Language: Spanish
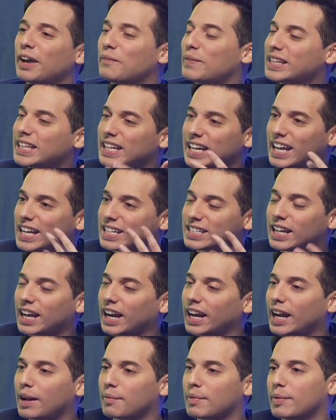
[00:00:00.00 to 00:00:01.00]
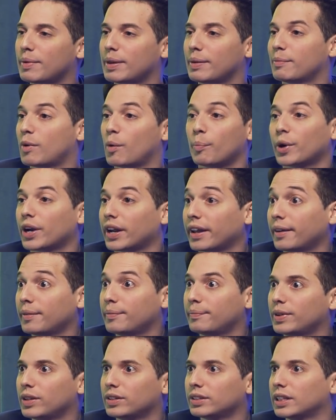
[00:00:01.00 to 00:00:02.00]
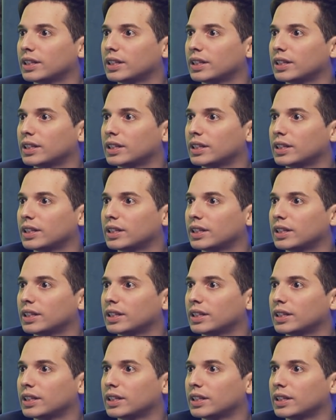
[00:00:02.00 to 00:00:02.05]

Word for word: Que me tenía que hacer reír a mí mismo, por ejemplo,